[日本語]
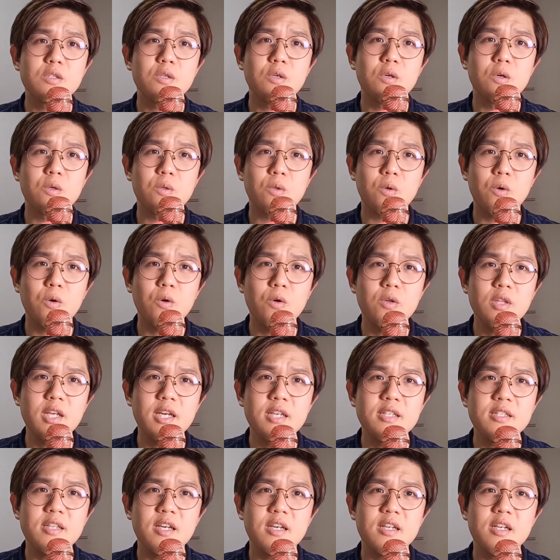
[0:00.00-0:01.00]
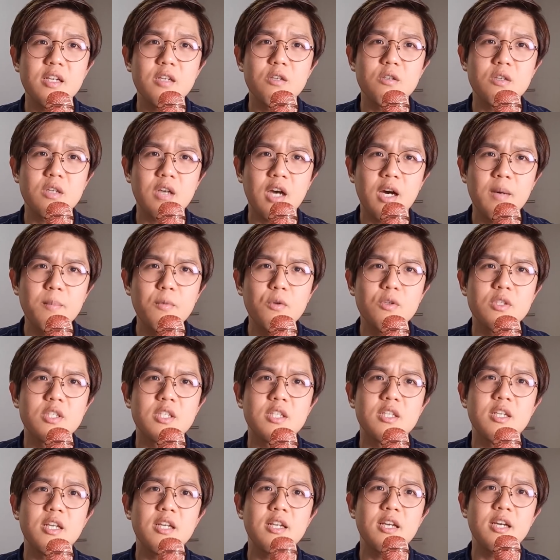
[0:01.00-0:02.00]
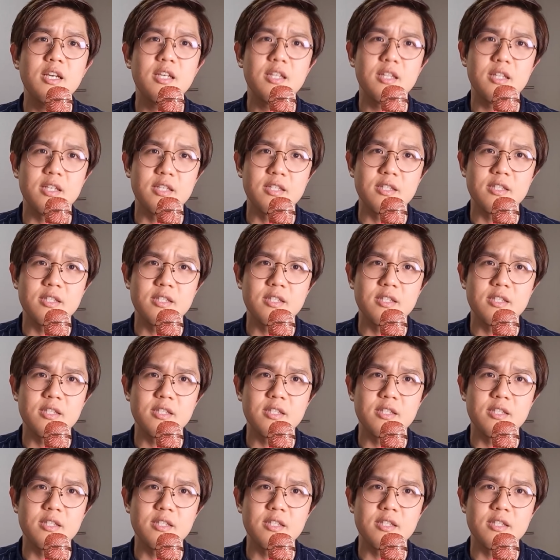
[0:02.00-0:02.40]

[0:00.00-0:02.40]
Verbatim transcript: 像を盗難されるかもしれないんで